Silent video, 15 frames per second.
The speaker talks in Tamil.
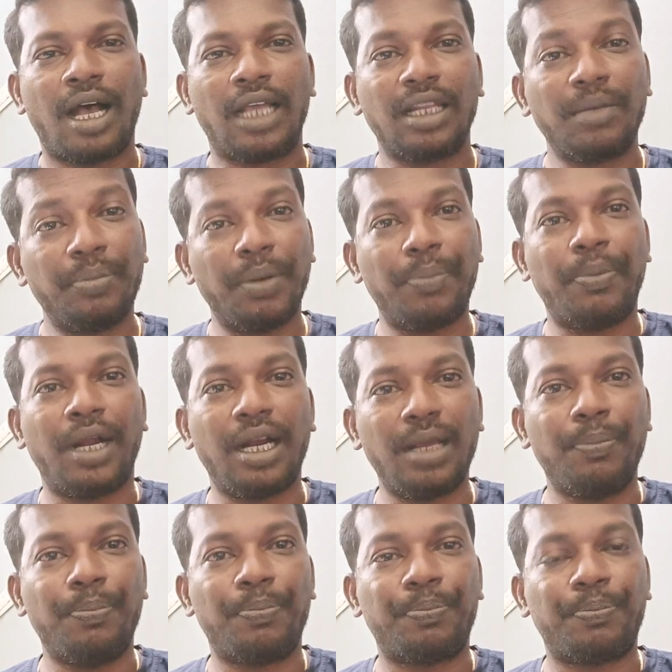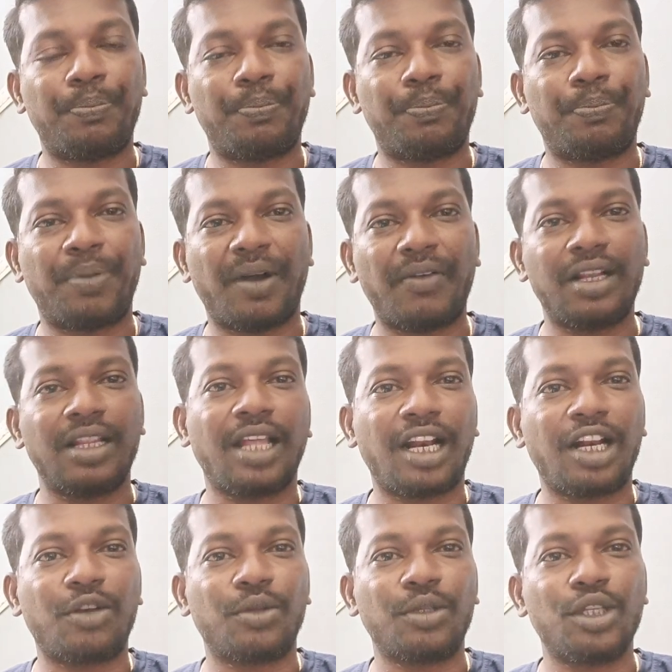அதன் பிற்பாடு
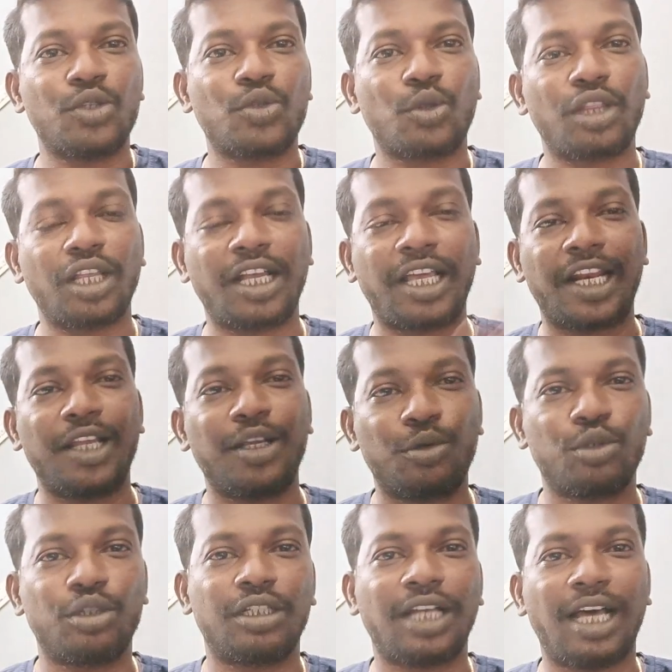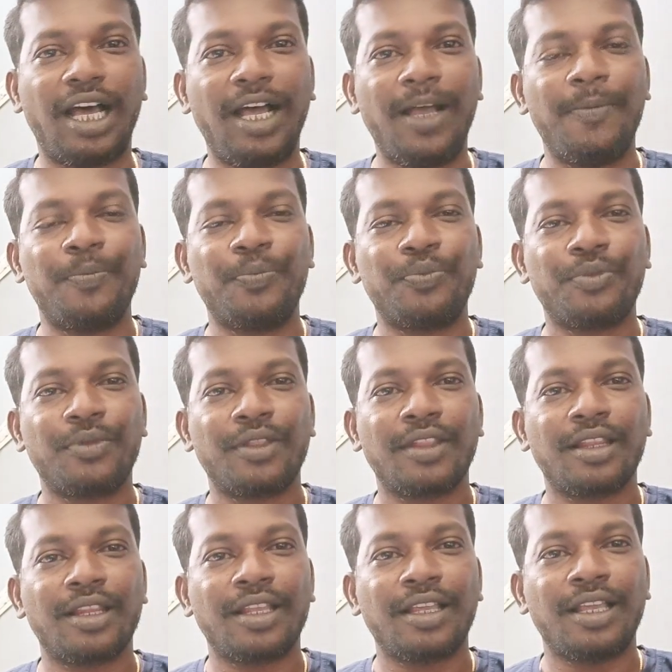பவர்தாரர் வந்து சொத்தை கிரையும் கொடுத்துட்டா
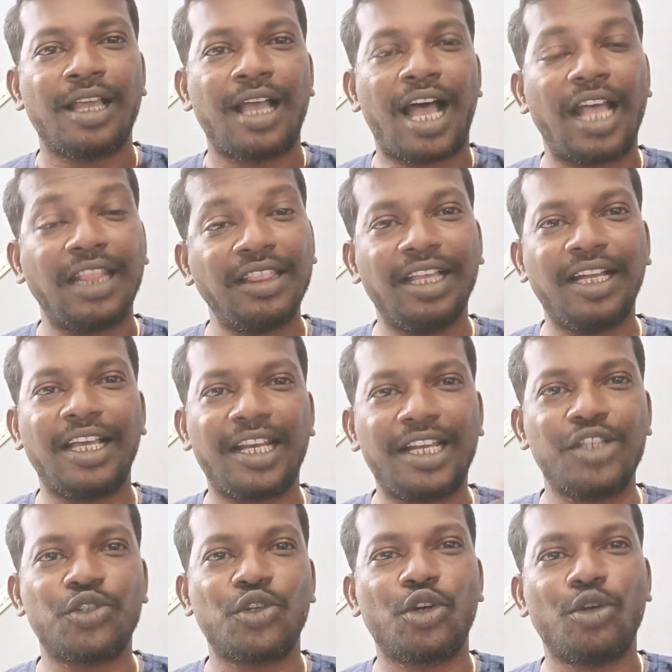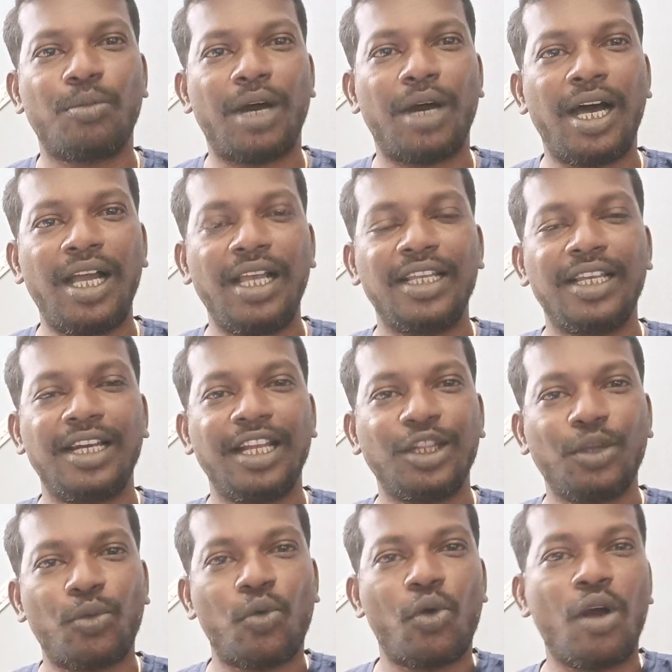அந்த கிரையும் சொல்லுமா இல்லை
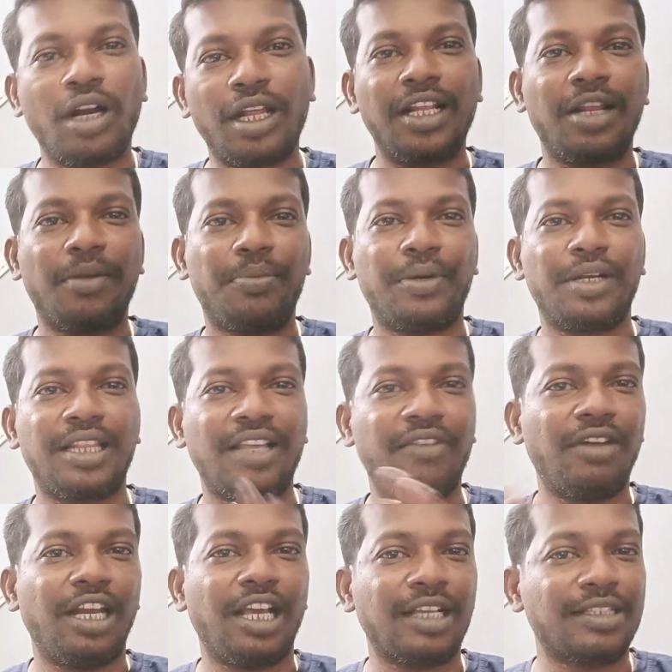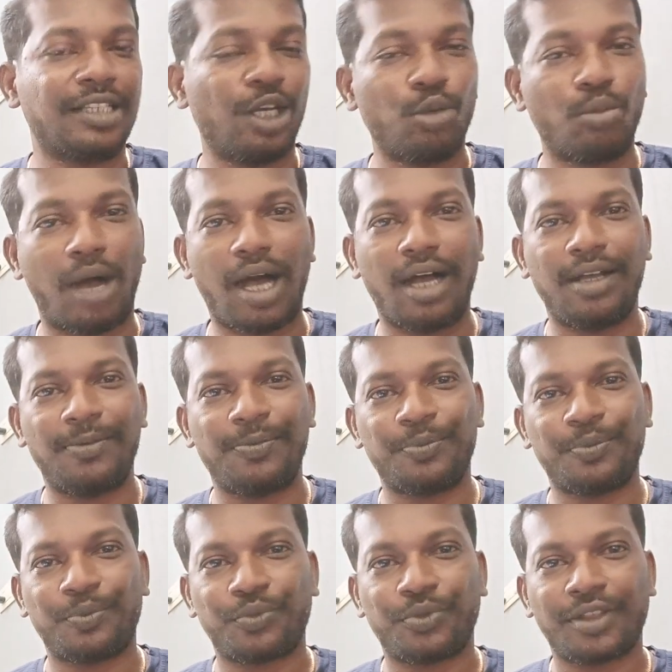இந்த ஓனர் ஏற்படுத்திய வில்லங்கம் செல்லுமா
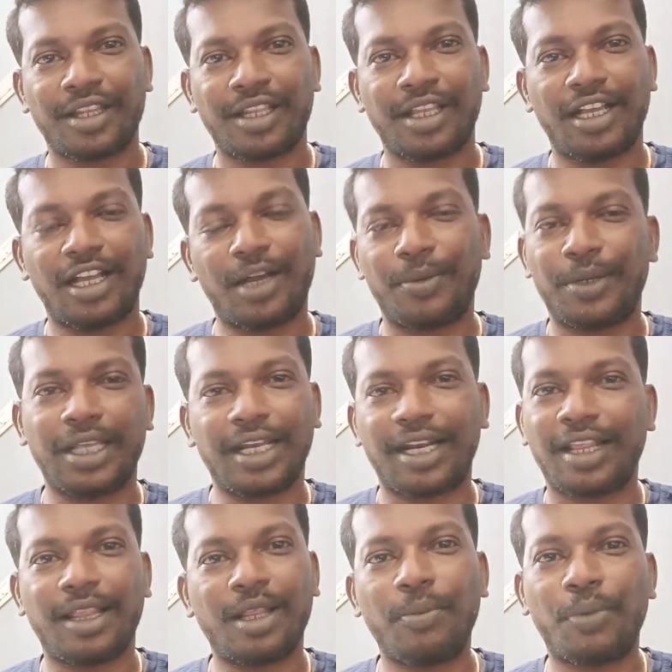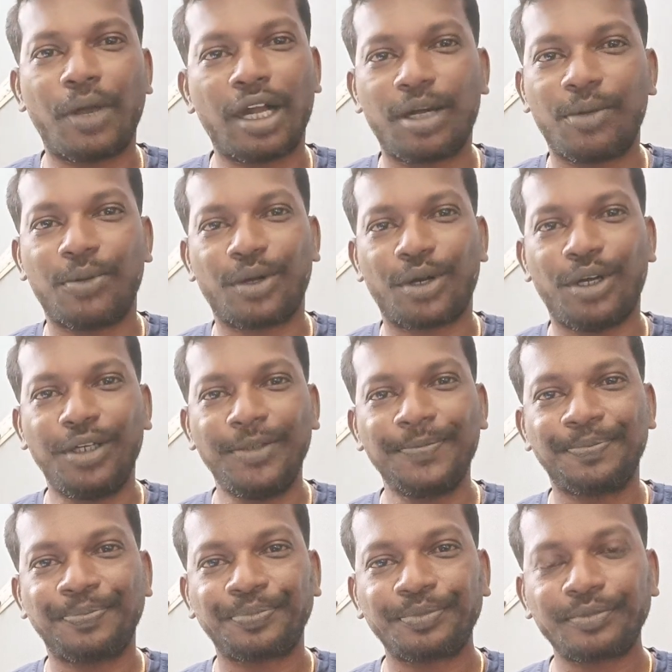அப்படிங்கிறத தான் பார்க்க போகிறோம்
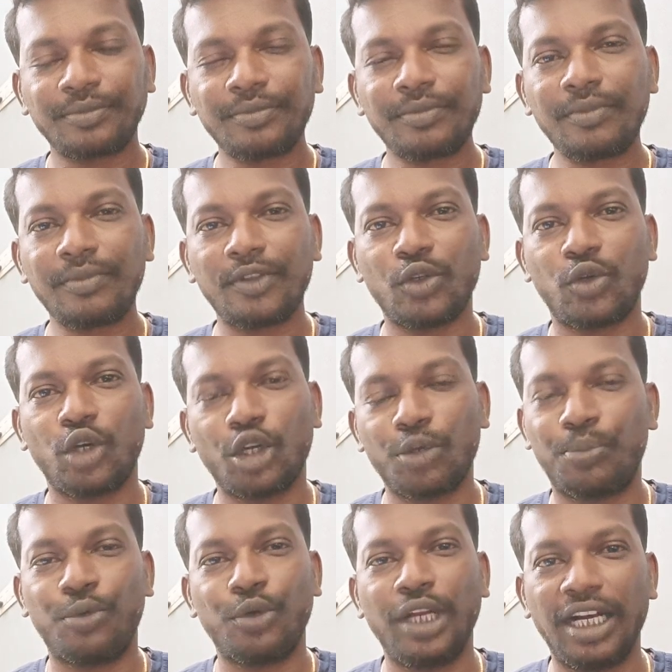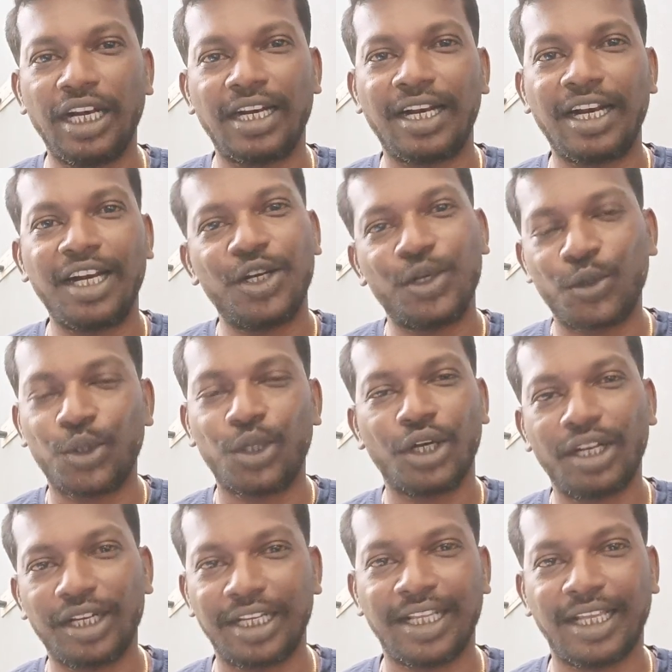உங்களுக்கு புரியலன்னா இன்னொரு
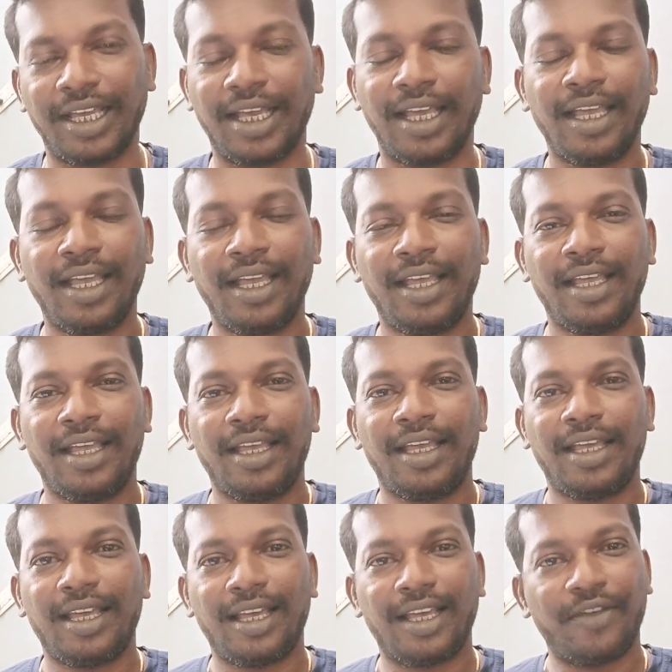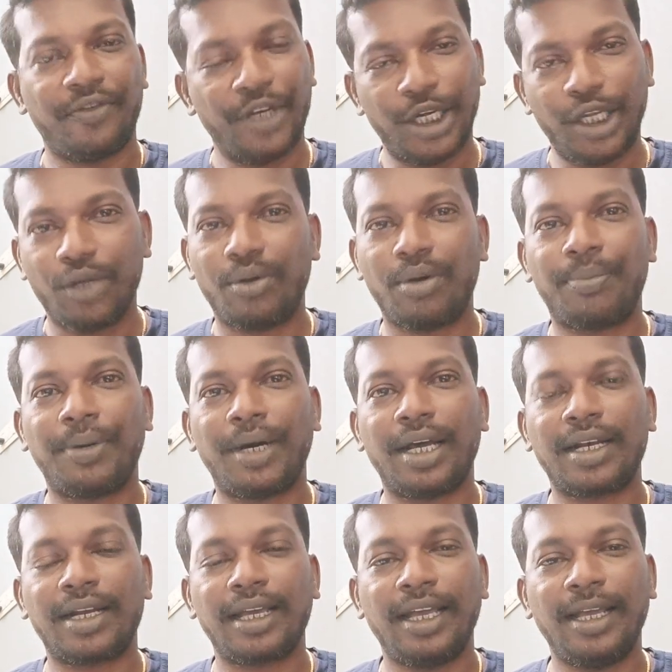தடவை நீங்கள் வீடியோவை
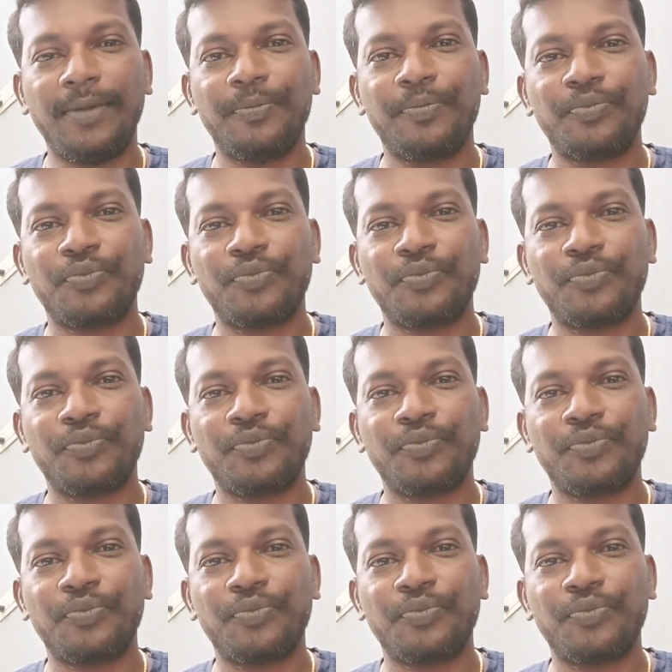பாருங்கள்